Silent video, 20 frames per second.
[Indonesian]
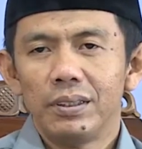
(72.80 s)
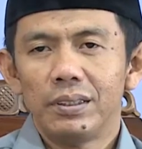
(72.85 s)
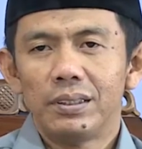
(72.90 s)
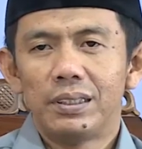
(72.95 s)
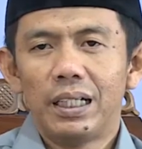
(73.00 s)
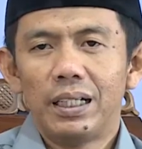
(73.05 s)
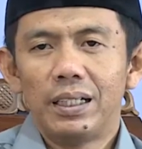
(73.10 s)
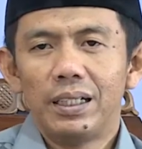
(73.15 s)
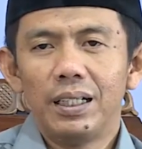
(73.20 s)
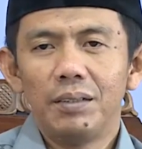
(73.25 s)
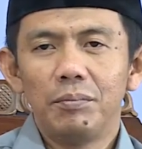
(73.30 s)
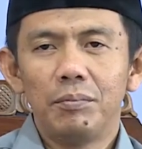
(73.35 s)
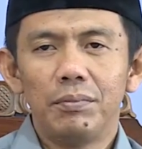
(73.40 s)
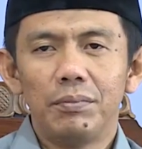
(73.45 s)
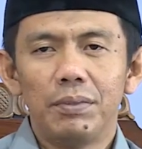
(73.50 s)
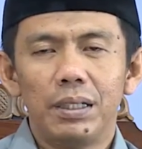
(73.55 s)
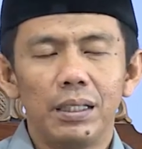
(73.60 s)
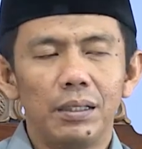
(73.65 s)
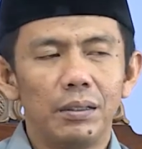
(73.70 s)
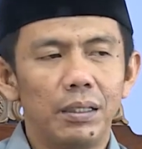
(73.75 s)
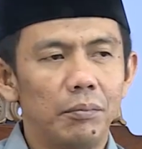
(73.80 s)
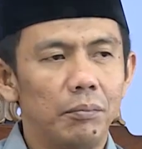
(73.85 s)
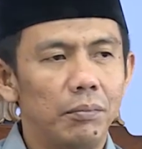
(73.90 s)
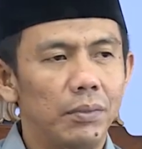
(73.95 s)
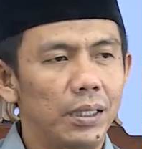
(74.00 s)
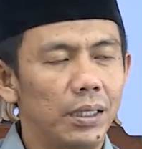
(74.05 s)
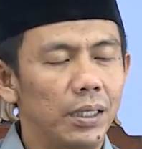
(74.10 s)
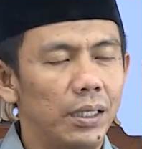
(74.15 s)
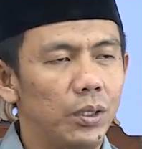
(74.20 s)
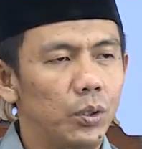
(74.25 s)
Jangan
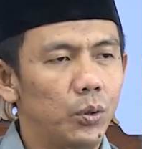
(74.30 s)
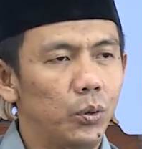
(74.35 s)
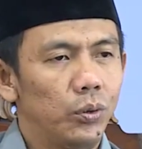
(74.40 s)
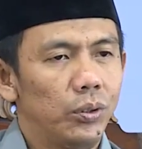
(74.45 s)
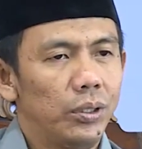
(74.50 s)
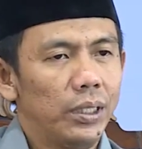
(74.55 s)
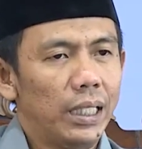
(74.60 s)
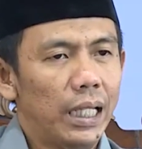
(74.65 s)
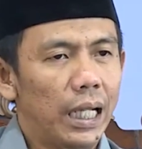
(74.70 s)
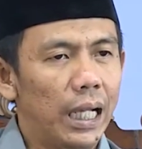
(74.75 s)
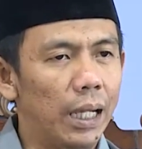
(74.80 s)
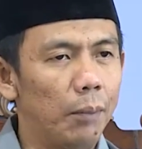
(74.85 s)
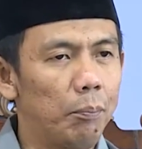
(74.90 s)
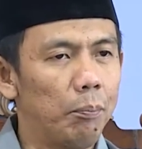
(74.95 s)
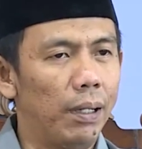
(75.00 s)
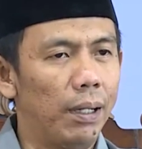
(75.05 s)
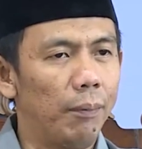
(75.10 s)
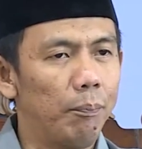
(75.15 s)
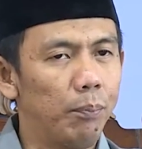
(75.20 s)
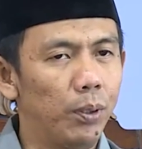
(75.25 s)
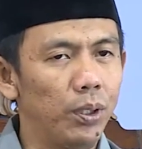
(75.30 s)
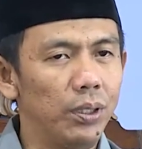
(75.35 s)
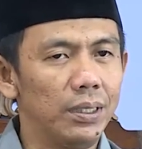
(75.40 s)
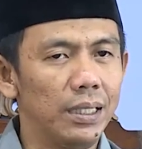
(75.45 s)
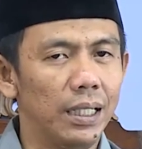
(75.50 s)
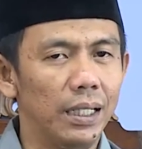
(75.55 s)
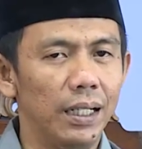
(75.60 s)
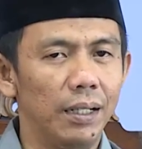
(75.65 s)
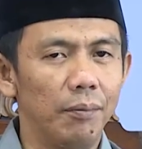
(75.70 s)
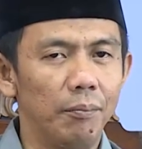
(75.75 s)
mengikuti apapun
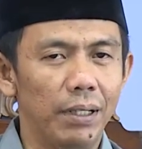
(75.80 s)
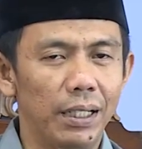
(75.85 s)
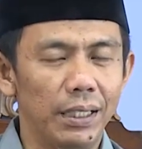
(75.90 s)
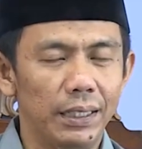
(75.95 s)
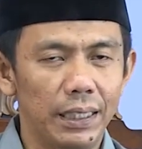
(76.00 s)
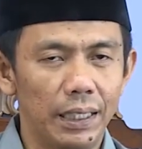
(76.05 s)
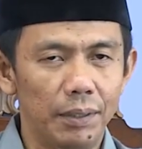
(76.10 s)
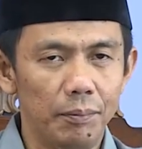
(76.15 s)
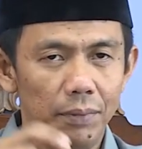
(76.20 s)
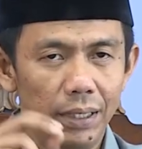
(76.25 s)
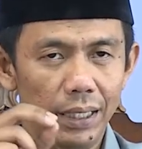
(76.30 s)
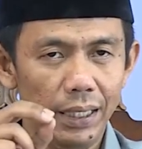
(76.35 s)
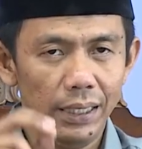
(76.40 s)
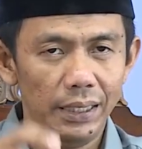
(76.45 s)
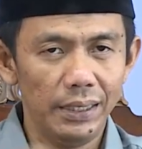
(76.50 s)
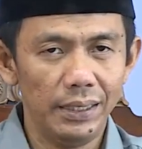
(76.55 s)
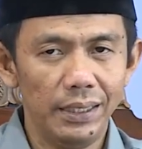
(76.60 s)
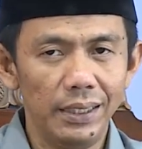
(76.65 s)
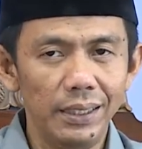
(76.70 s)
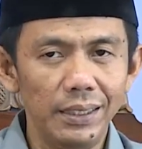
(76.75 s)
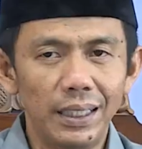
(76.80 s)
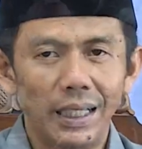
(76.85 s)
dalam agama ini